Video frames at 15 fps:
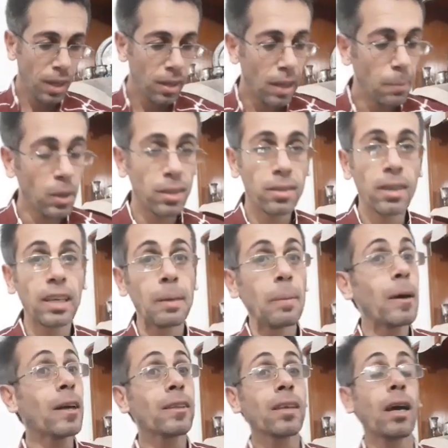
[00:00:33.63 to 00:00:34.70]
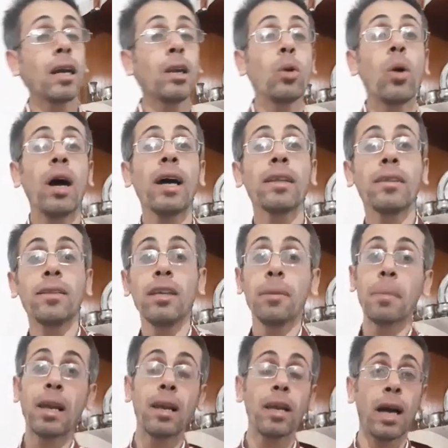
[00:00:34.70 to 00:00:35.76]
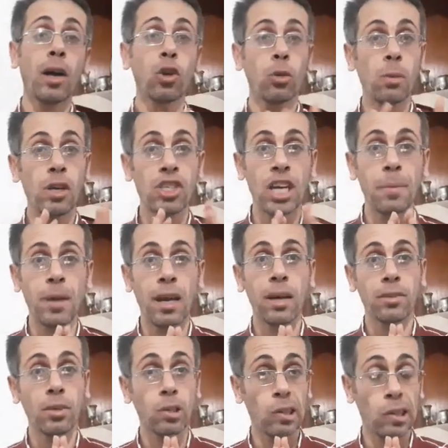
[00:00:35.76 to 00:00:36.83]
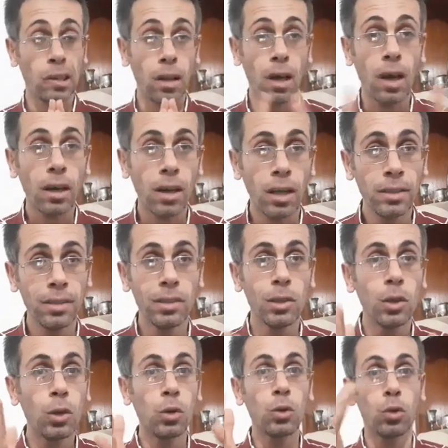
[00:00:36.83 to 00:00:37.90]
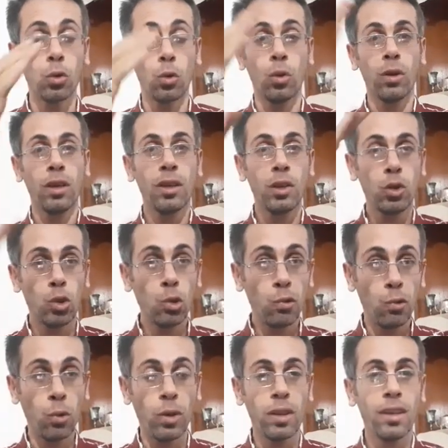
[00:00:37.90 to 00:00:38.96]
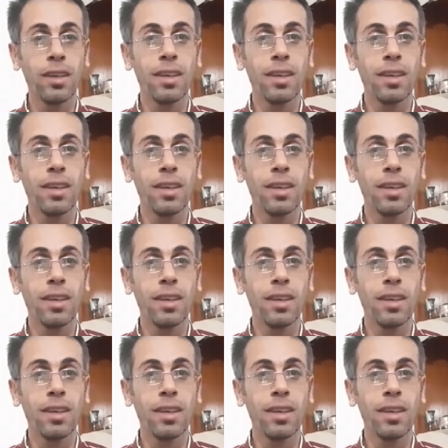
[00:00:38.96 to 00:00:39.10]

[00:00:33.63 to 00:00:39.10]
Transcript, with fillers: الامر الثاني ما تخلوا حد يملي عنكم الجامعات اطلاقا انتم شوفوا